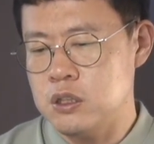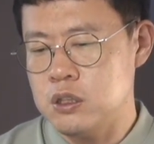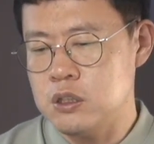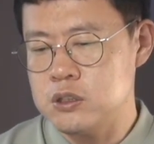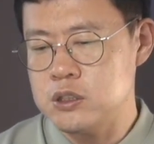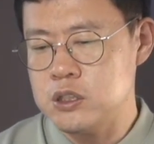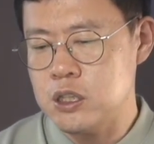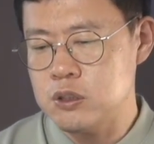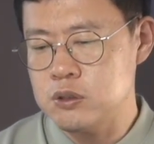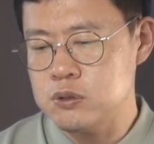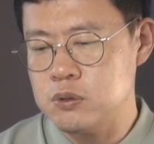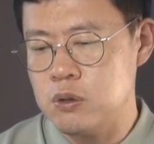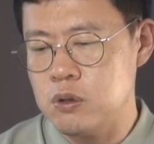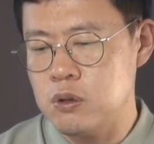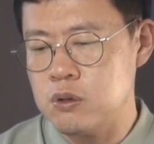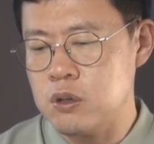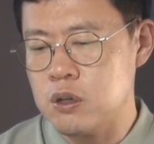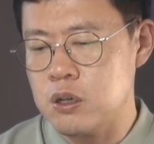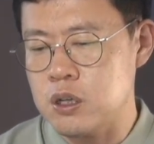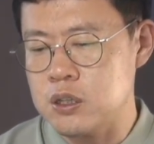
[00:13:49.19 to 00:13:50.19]
이 창조
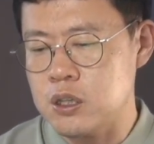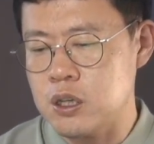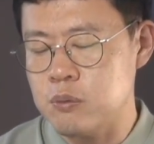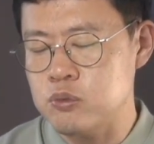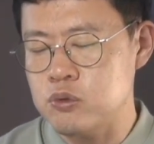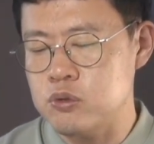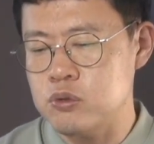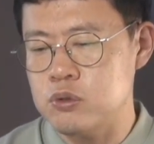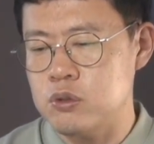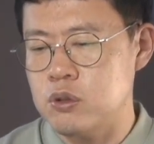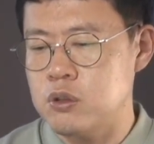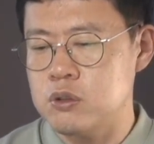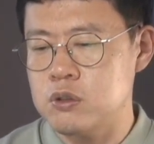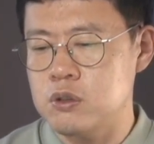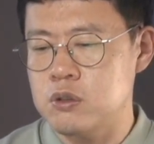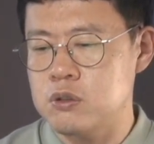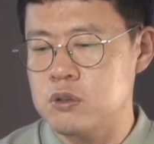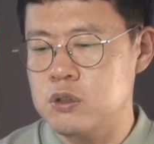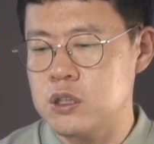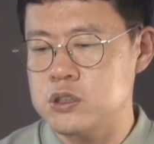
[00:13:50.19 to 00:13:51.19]
영역과 탐구
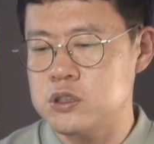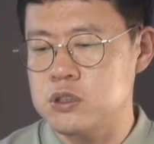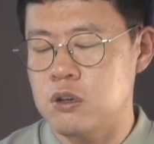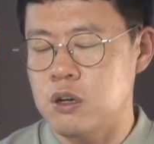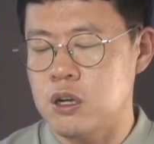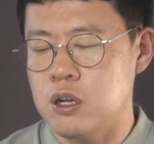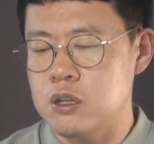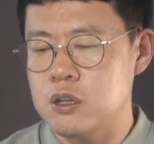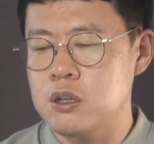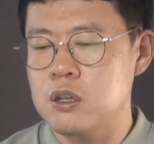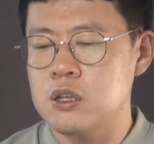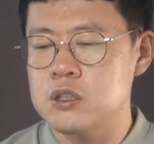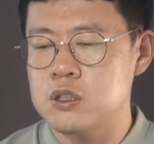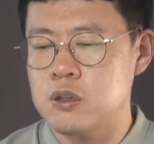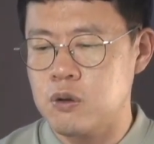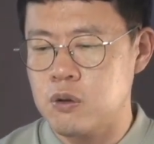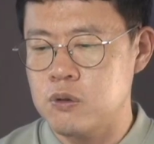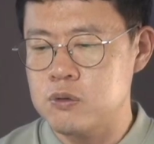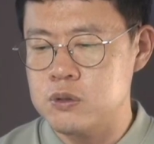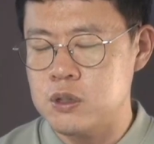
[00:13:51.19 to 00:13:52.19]
영역이 저한테
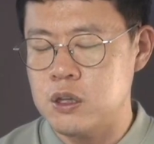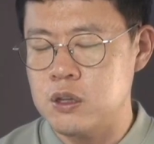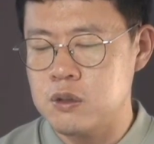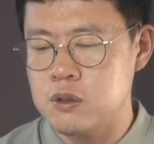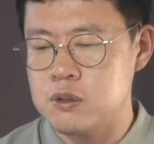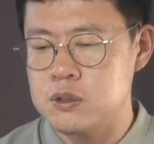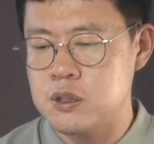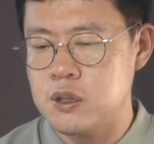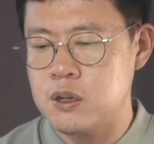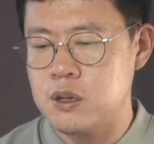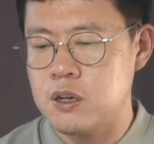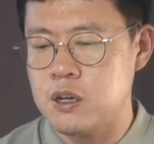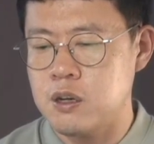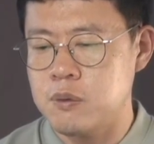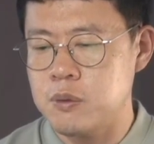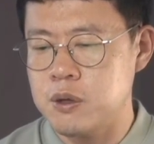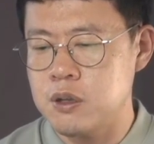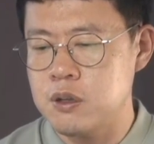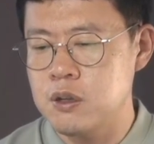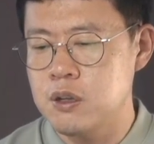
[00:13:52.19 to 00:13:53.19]
적용되는 걸
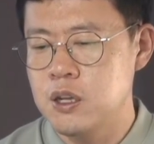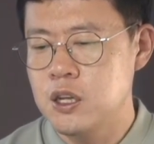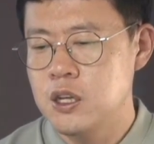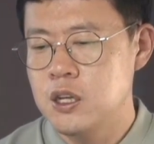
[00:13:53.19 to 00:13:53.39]
생각하면